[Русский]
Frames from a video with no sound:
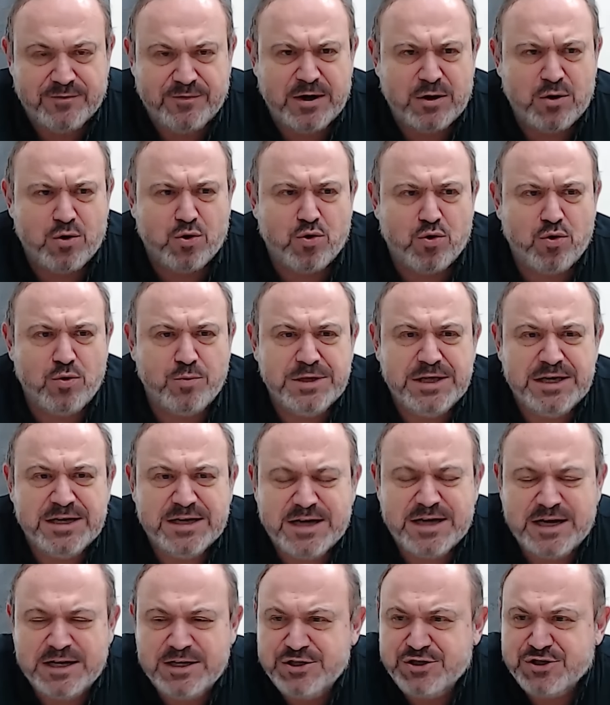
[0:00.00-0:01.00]
огромное
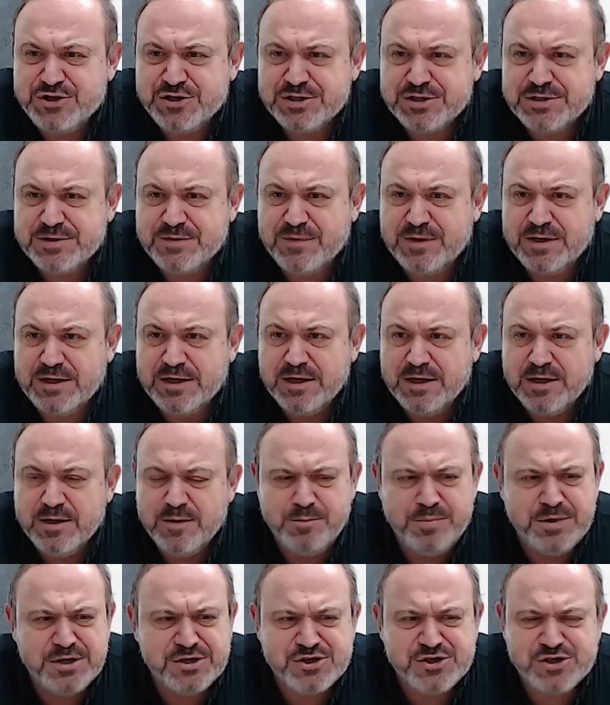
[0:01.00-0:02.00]
количество
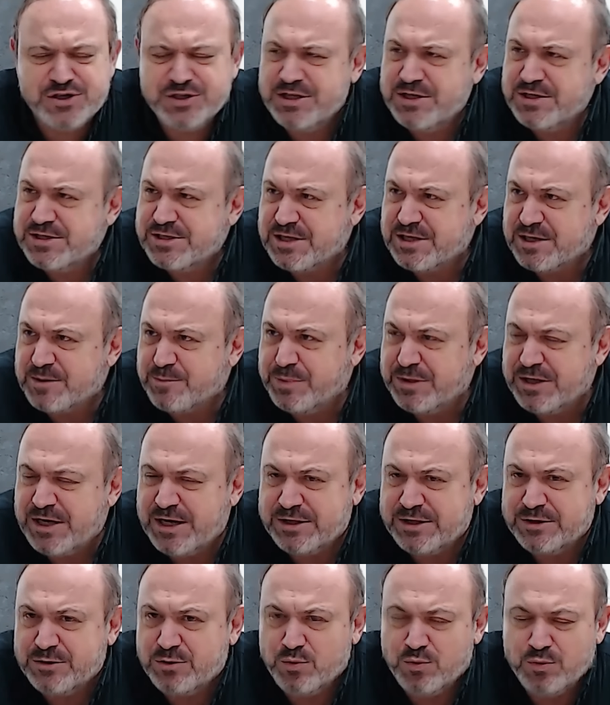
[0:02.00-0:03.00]
бешеные
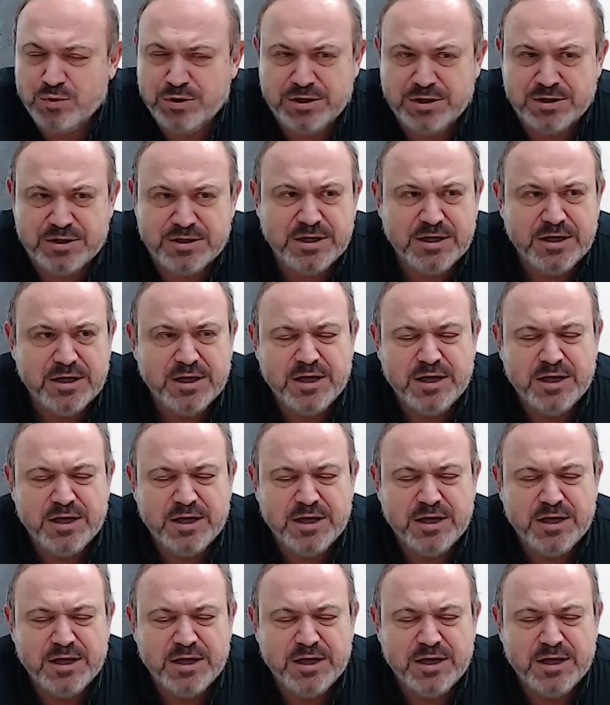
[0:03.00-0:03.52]
зарплаты у них.